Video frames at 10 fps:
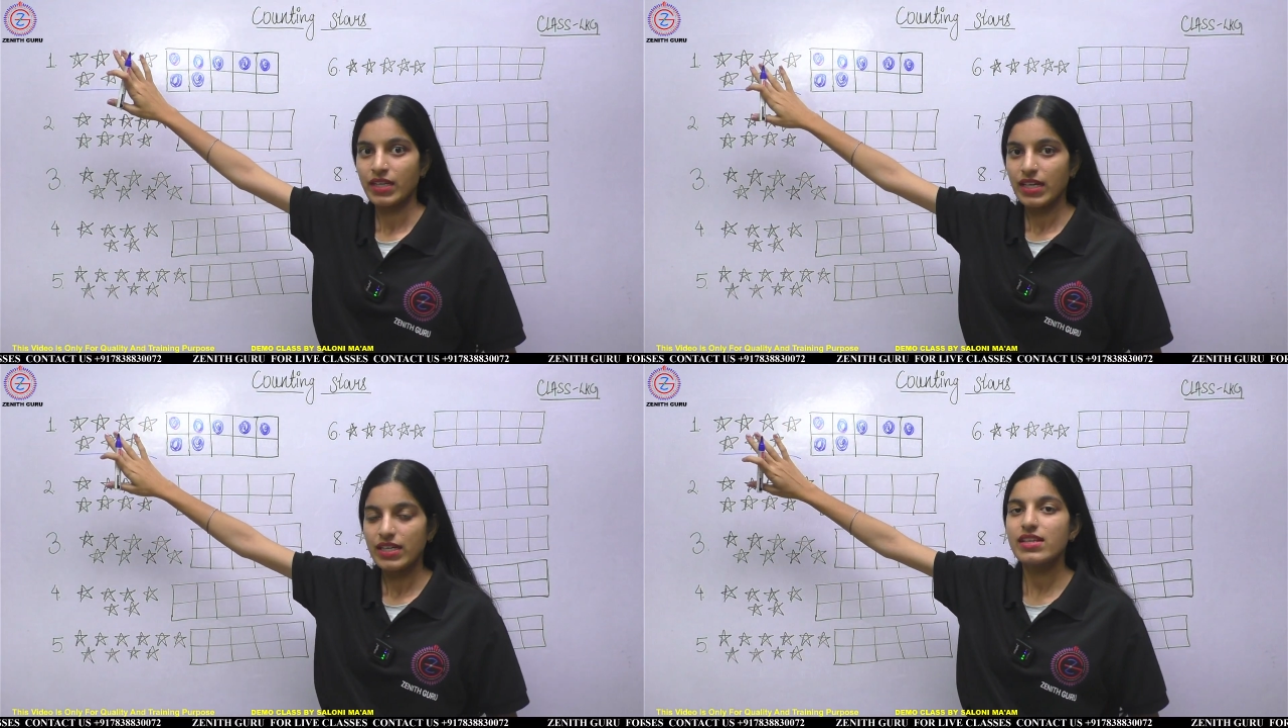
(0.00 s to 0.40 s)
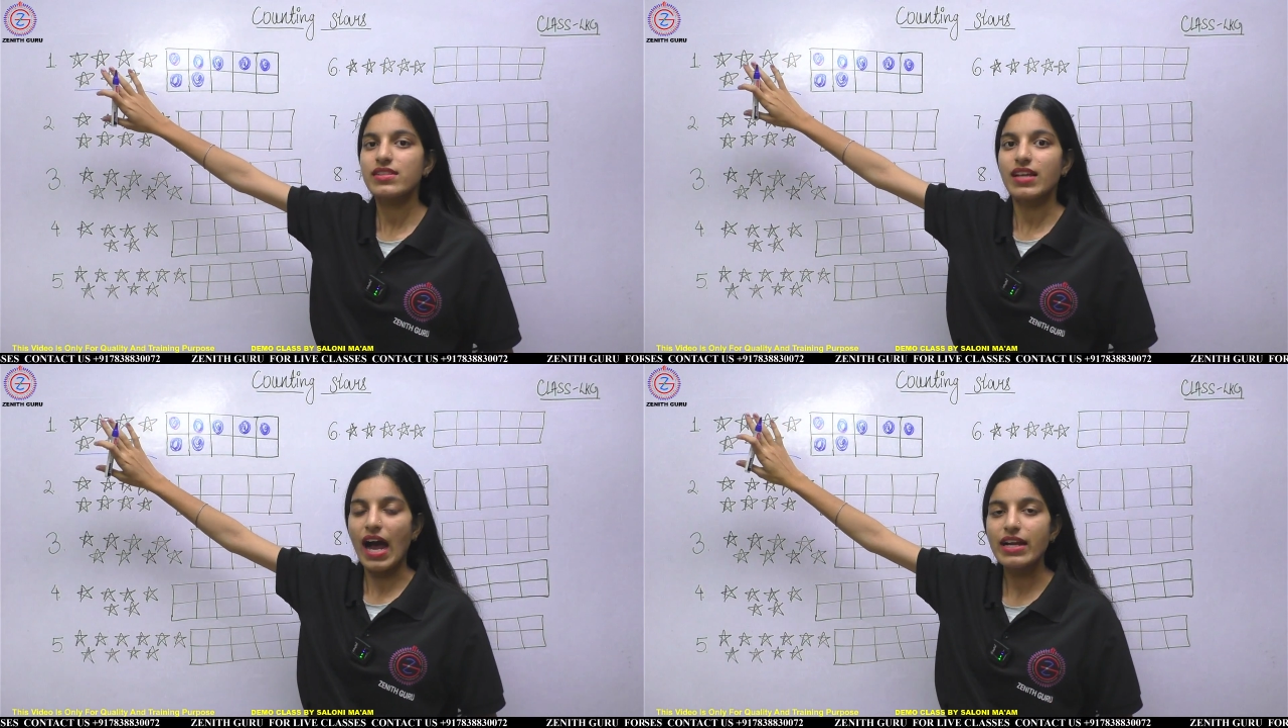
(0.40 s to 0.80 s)
इसे
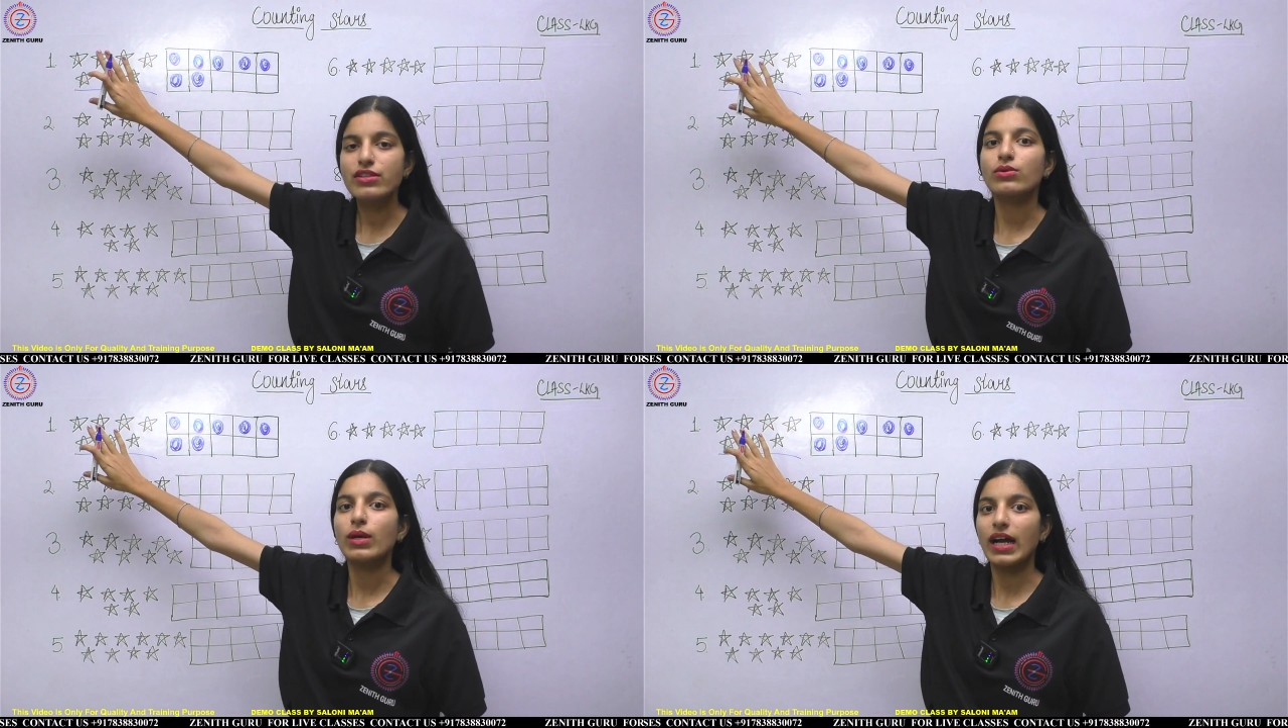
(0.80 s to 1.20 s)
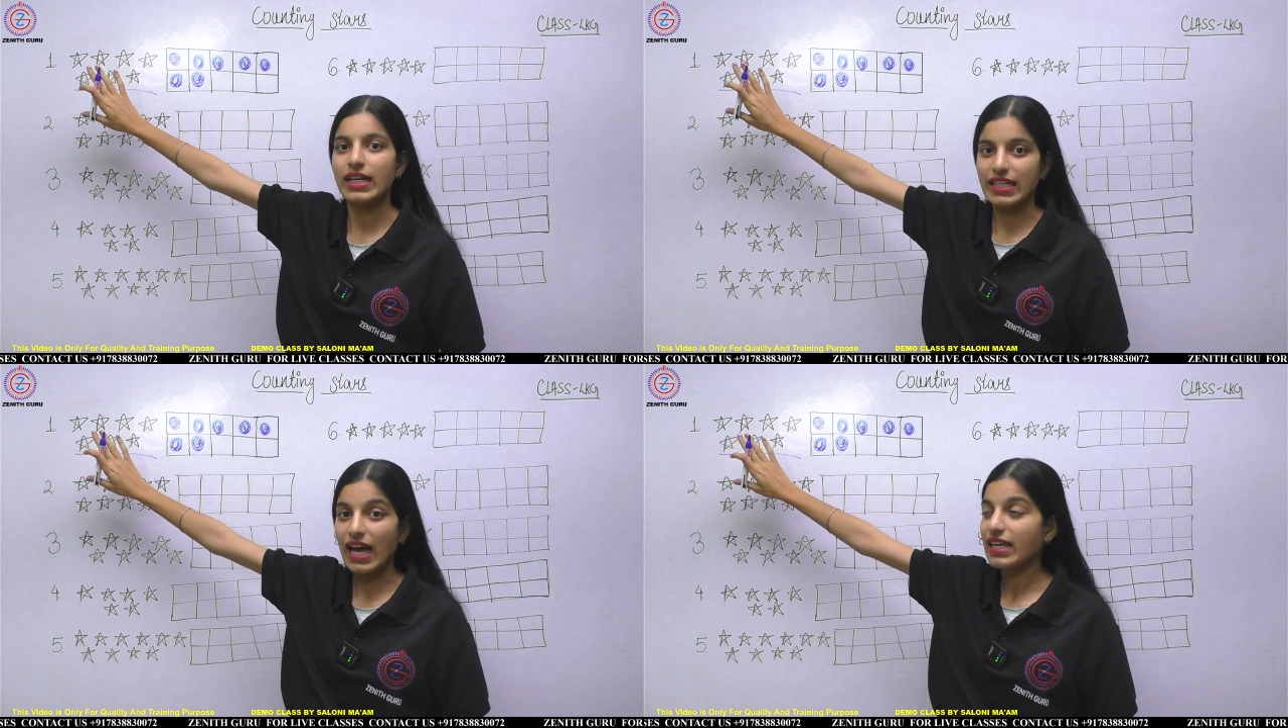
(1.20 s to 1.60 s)
स्टार्स को
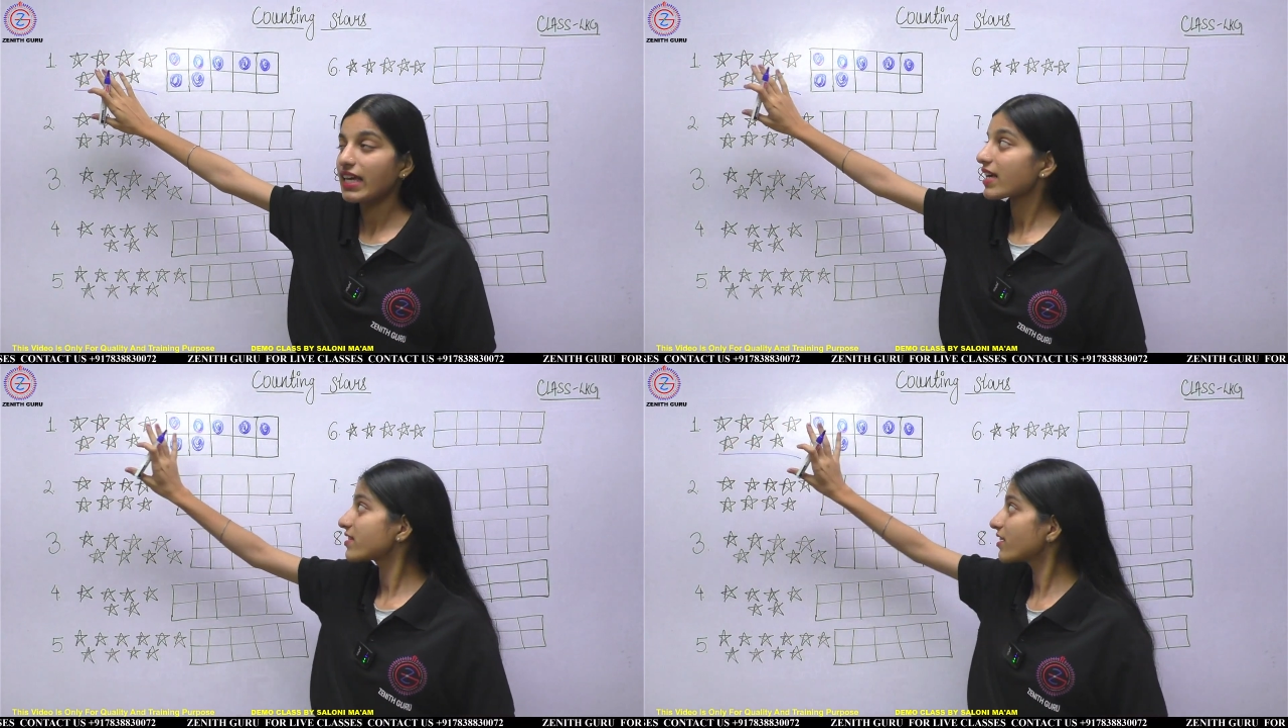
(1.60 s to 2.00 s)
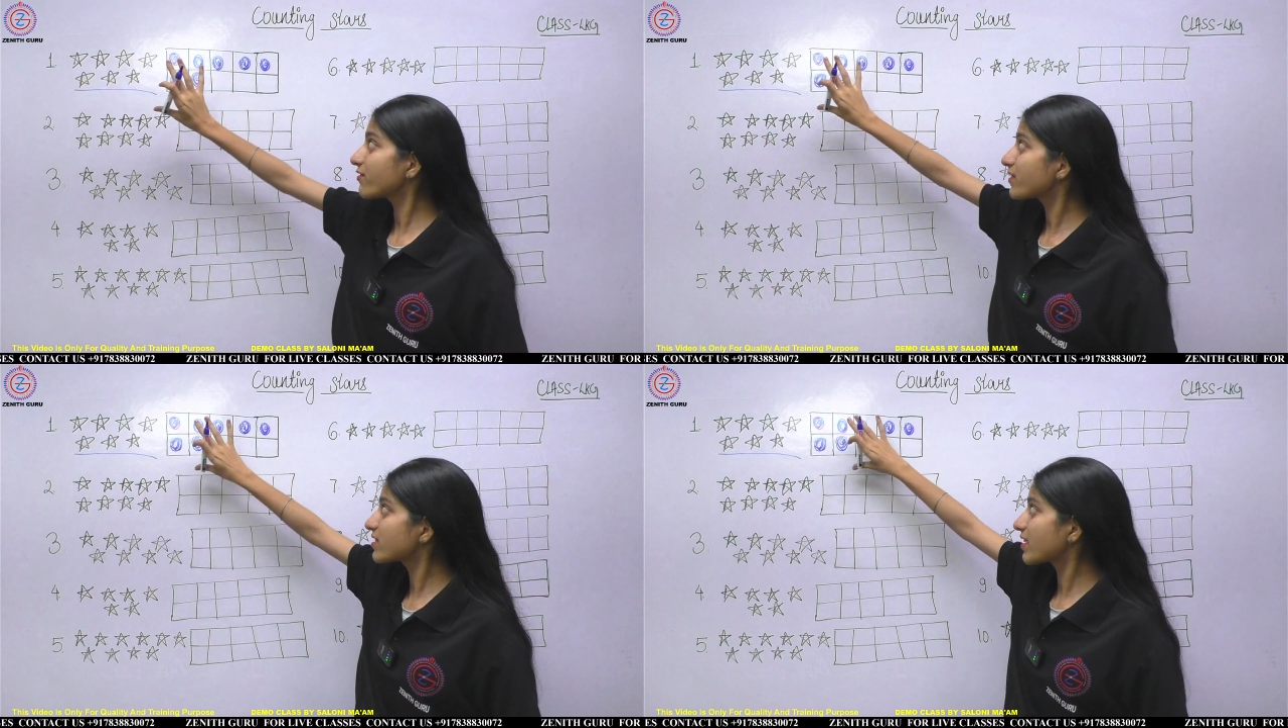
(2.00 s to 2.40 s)
हटा के
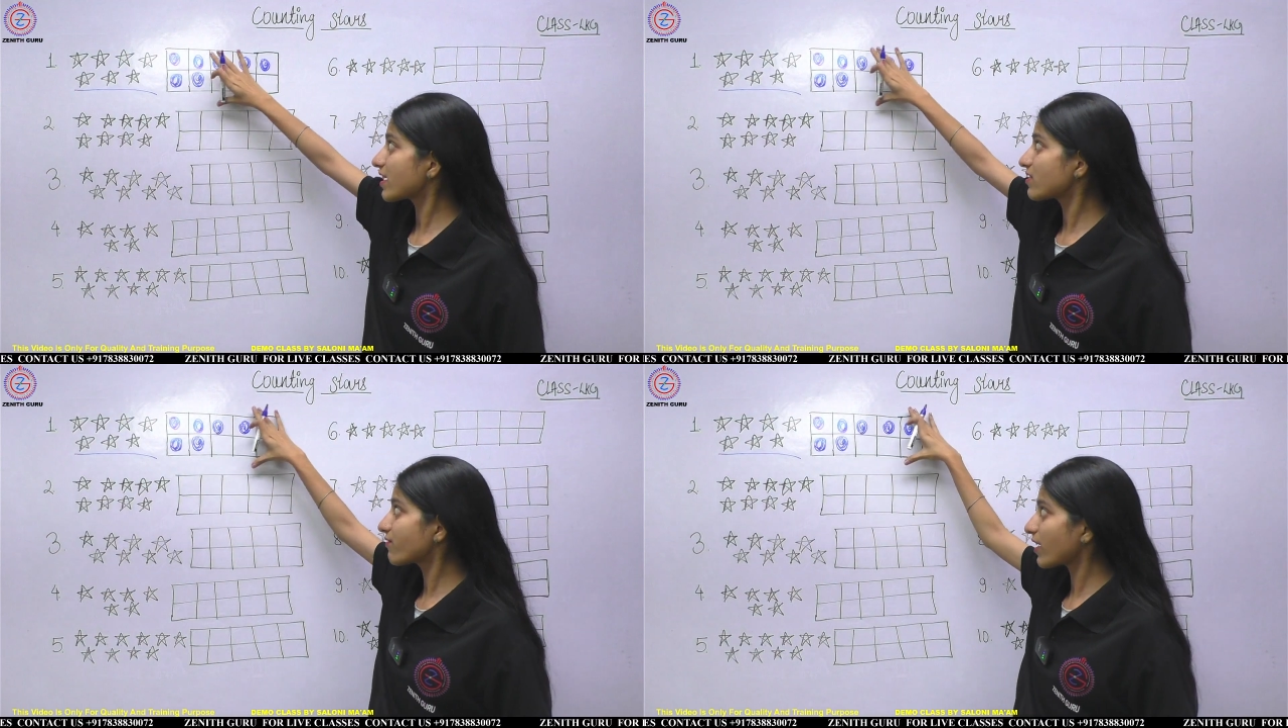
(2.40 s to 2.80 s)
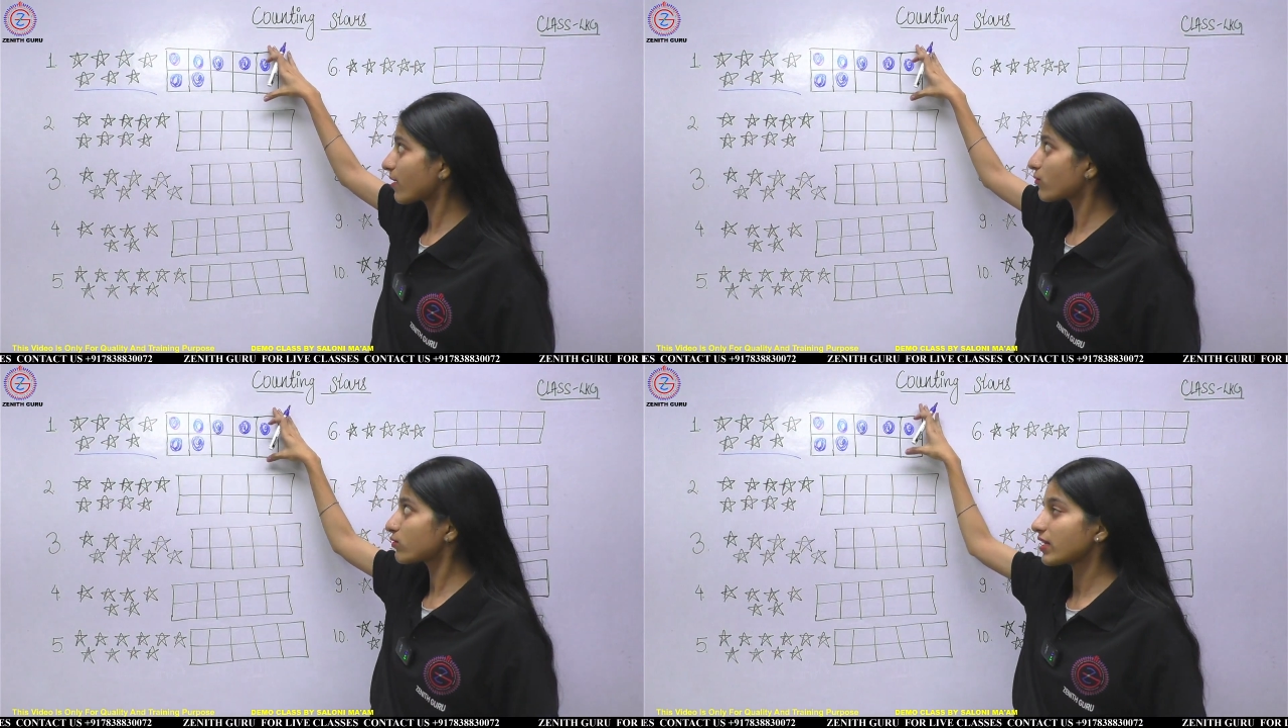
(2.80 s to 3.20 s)
सिर्फ इस टेंस
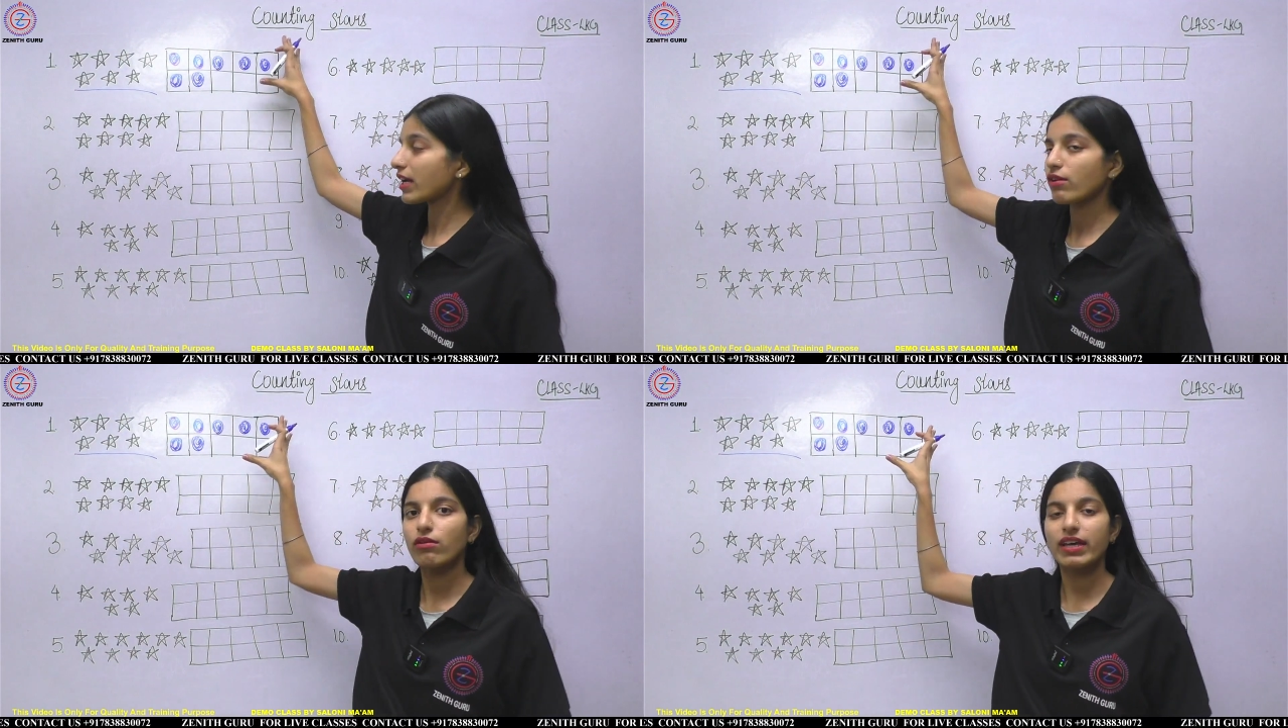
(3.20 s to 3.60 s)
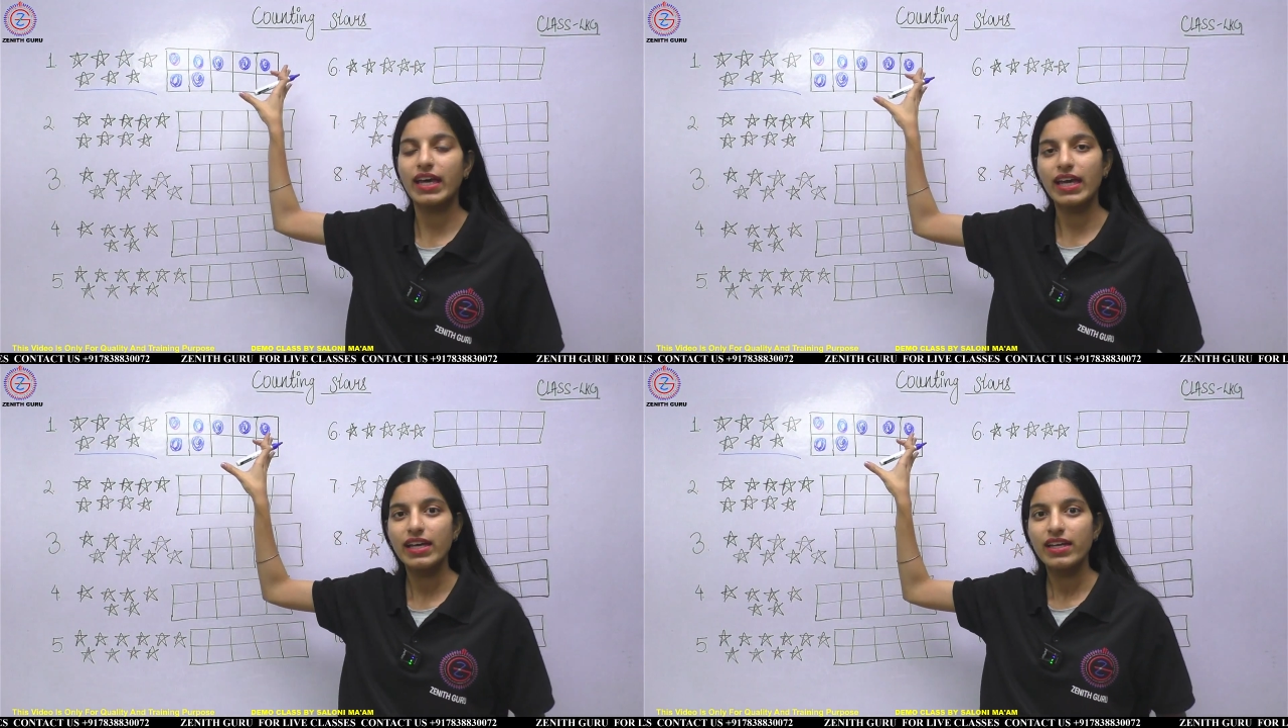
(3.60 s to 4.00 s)
फ्रेम को देखोगे